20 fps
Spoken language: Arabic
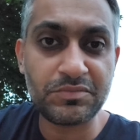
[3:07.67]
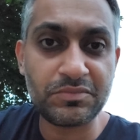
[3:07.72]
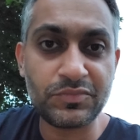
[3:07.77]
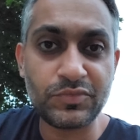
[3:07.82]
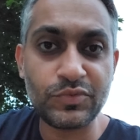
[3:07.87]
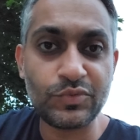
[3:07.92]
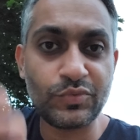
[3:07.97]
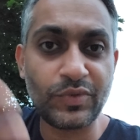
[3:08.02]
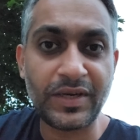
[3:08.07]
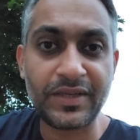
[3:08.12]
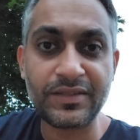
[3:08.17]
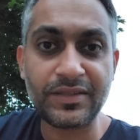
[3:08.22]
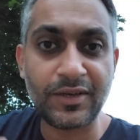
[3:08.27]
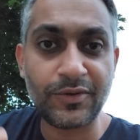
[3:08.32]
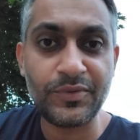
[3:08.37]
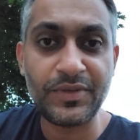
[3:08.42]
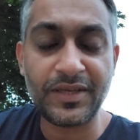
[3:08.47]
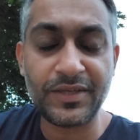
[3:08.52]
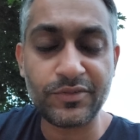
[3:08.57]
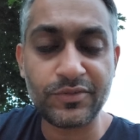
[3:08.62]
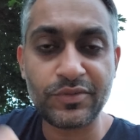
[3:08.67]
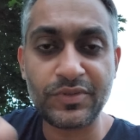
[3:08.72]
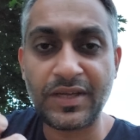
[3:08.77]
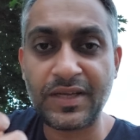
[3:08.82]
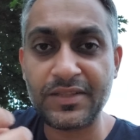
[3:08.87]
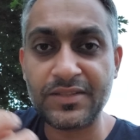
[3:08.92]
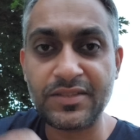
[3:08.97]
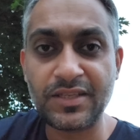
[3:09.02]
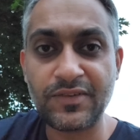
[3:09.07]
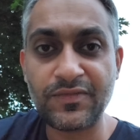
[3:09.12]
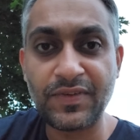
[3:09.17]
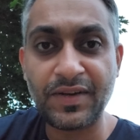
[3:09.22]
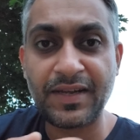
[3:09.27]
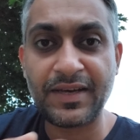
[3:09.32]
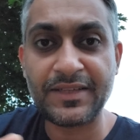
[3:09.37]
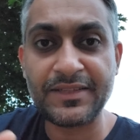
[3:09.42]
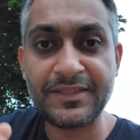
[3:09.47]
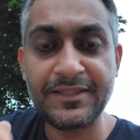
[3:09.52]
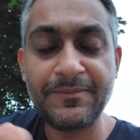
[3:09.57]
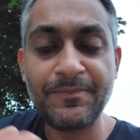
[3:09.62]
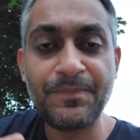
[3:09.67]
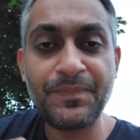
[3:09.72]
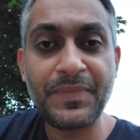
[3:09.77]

مو وايد قوية يعني تكون عادي سيرفر آه، عادي